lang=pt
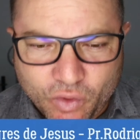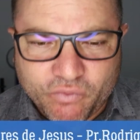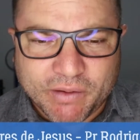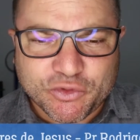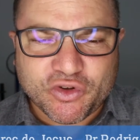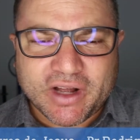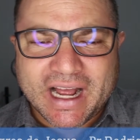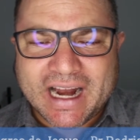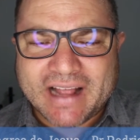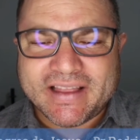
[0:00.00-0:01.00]
Vamos
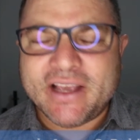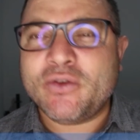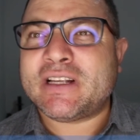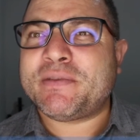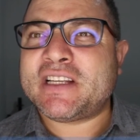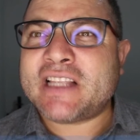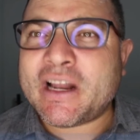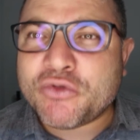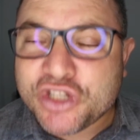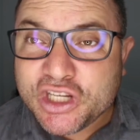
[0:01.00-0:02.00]
orar a Deus,
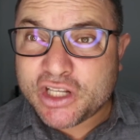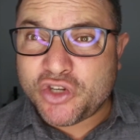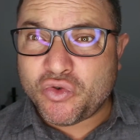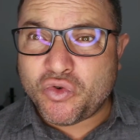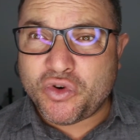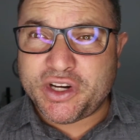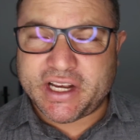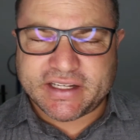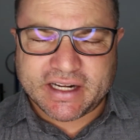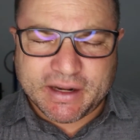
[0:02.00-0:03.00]
apresentar o dia de hoje
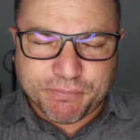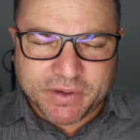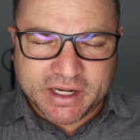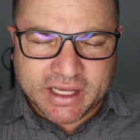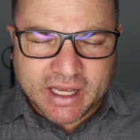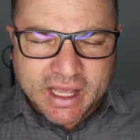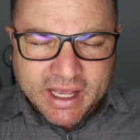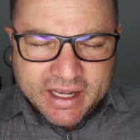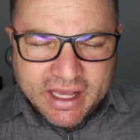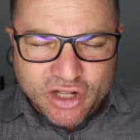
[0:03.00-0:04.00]
essa campanha.
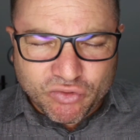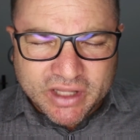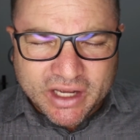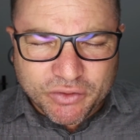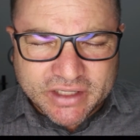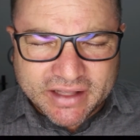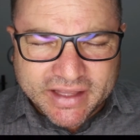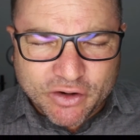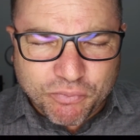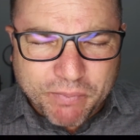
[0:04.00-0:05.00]
Querido Deus,
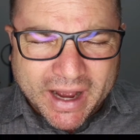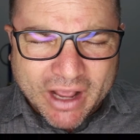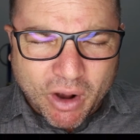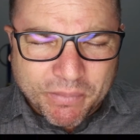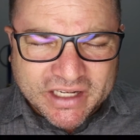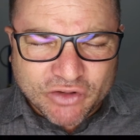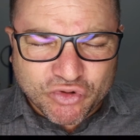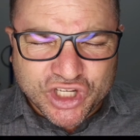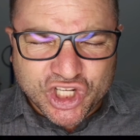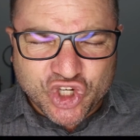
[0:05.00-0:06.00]
eterno Pai, eu apresento
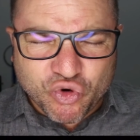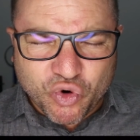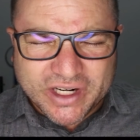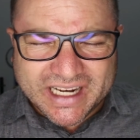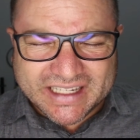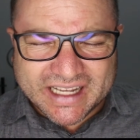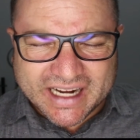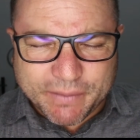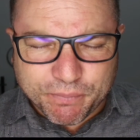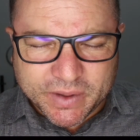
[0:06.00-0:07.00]
o dia de hoje esta
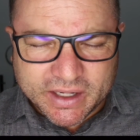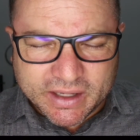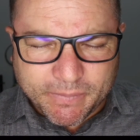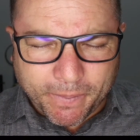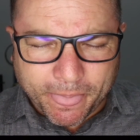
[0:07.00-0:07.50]
campanha.